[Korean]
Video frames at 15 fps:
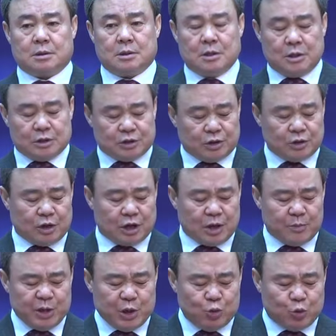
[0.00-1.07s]
성경에
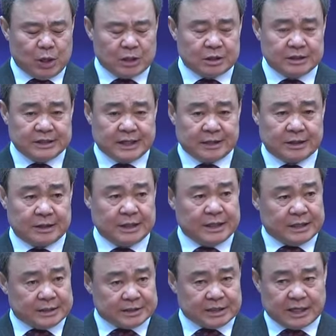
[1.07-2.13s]
미워하는 자는
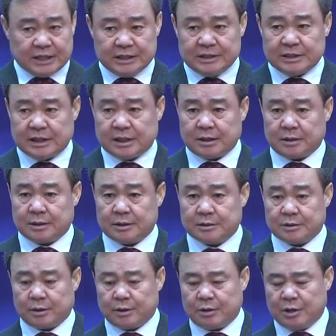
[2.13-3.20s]
살인자라
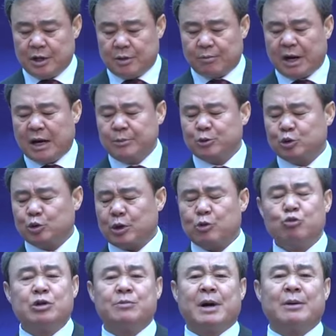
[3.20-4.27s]
그랬어요. 마음속에,
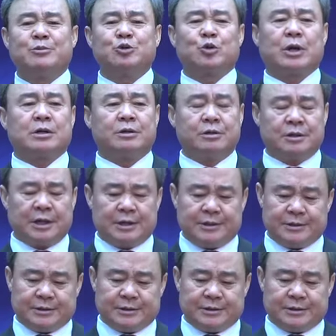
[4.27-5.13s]
우리 마음속에 그런 게 있어.